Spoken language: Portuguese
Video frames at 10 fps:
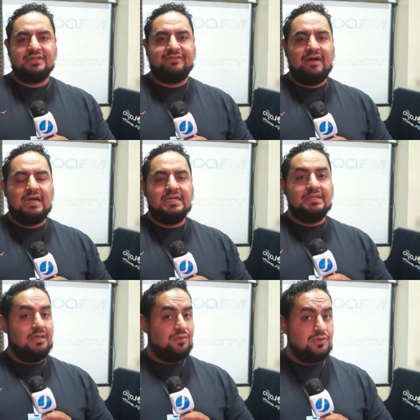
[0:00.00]
vai
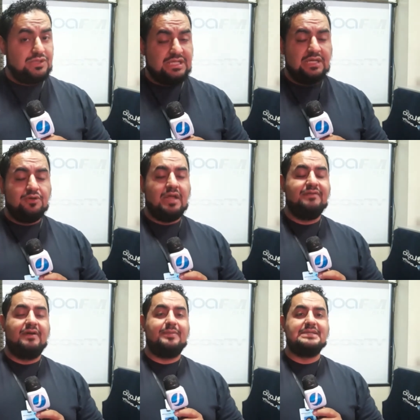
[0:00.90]
dando um giro na
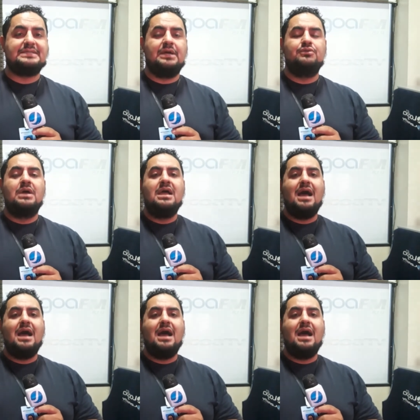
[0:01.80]
informação